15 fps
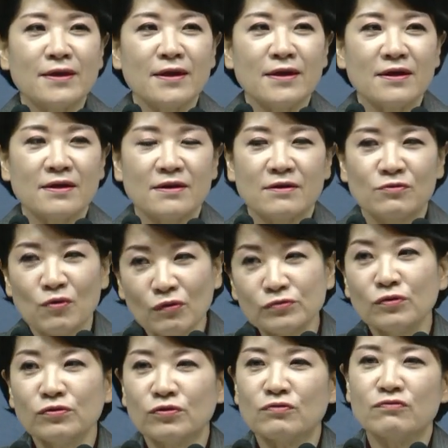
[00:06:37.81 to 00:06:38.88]

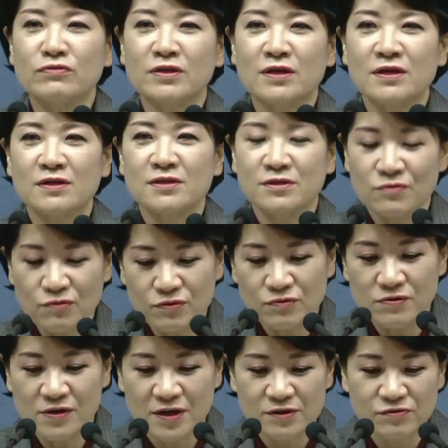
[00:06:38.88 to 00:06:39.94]
때롱론으로 우리가
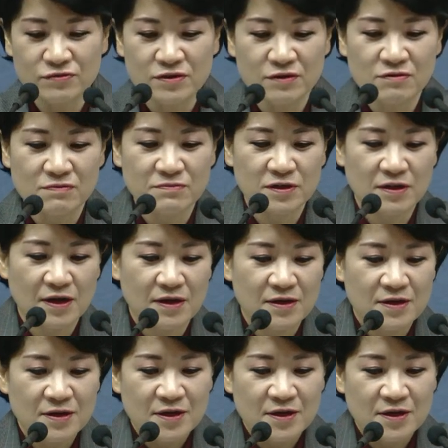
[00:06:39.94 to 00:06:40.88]
이성교를갈 수 있는 겁니다.